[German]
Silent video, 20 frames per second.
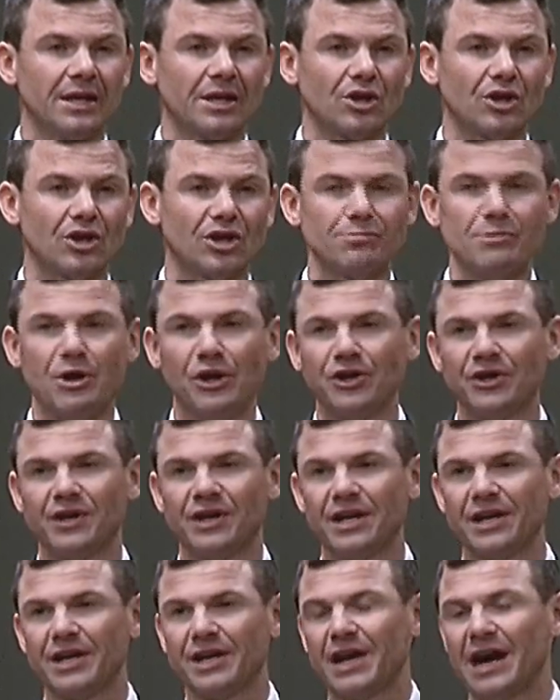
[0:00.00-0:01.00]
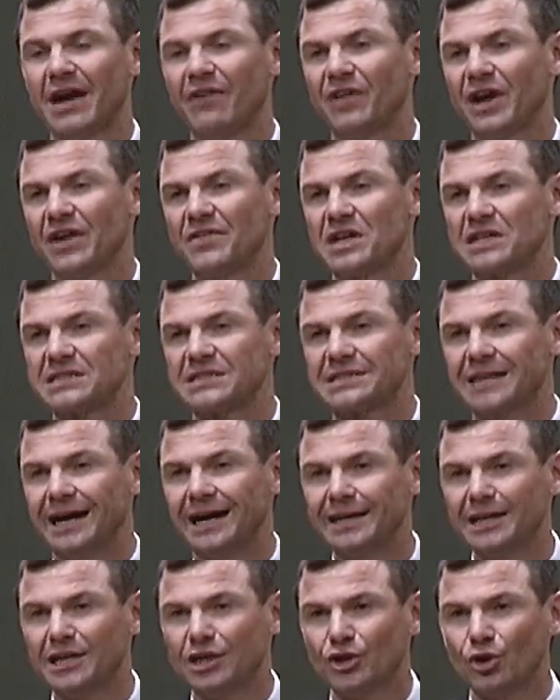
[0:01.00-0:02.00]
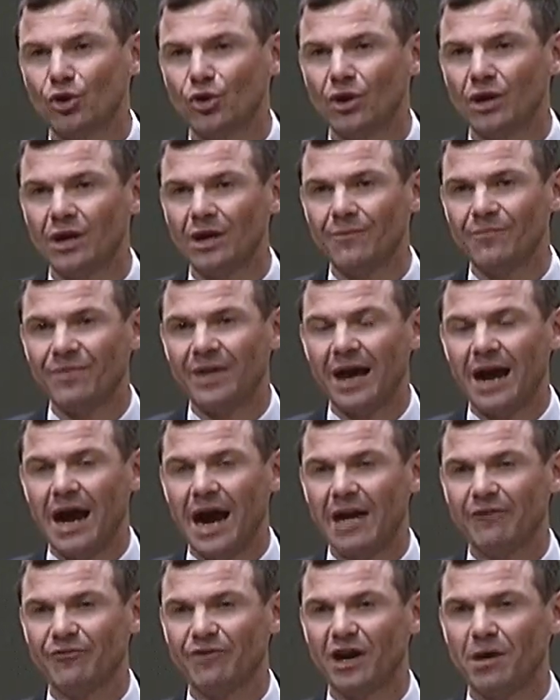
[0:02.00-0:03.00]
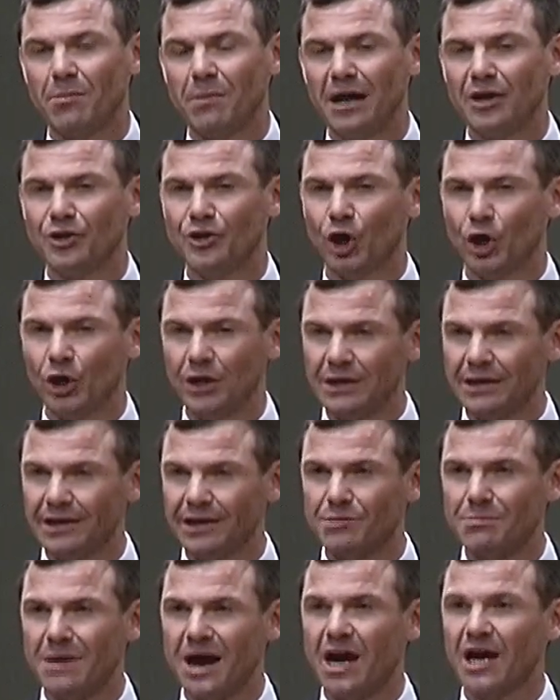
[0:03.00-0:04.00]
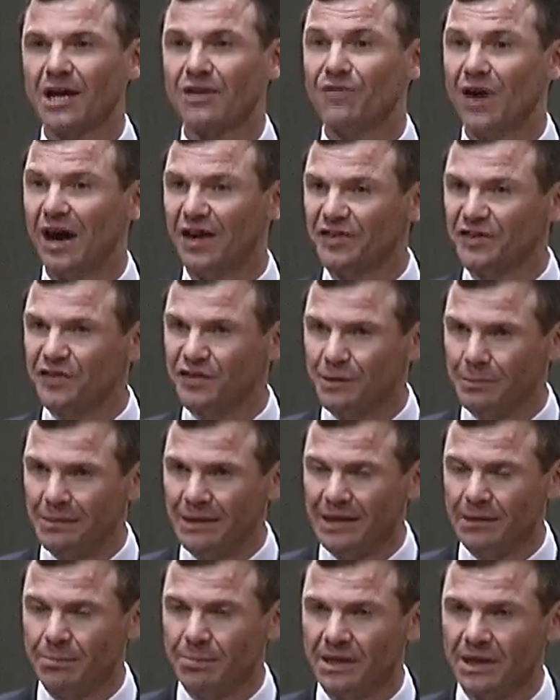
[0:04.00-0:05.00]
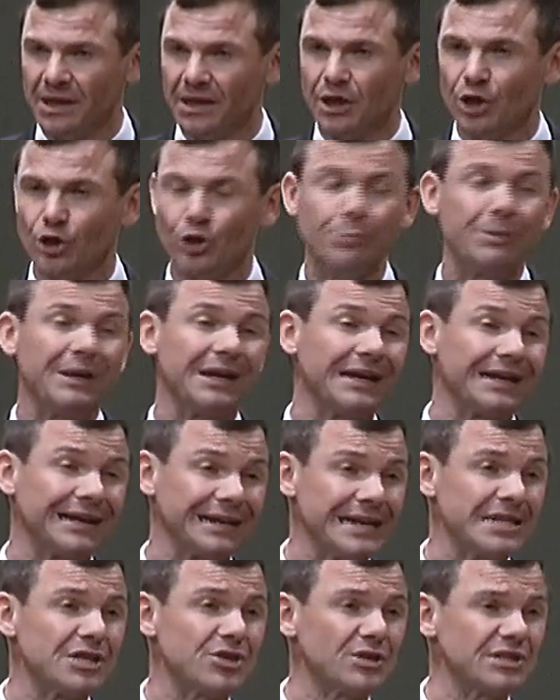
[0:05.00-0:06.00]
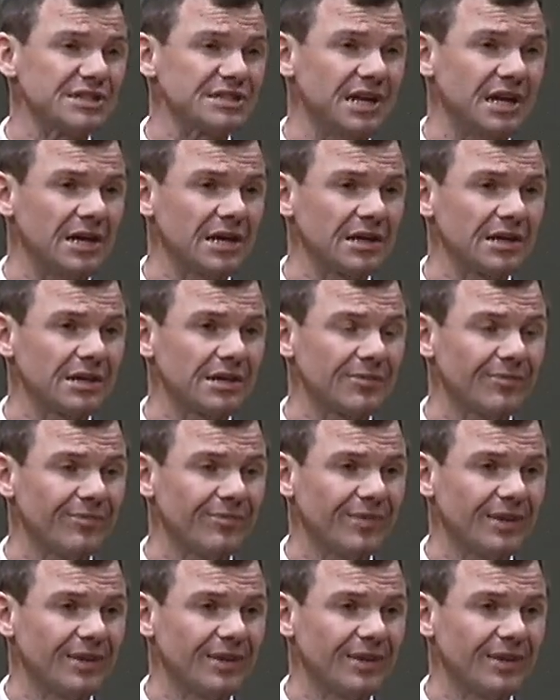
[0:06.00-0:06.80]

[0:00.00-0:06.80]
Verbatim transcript: Dort möchte ich anhand einer Zeichnung einfach mal deutlich machen, was die Bibel über Errettung sagt.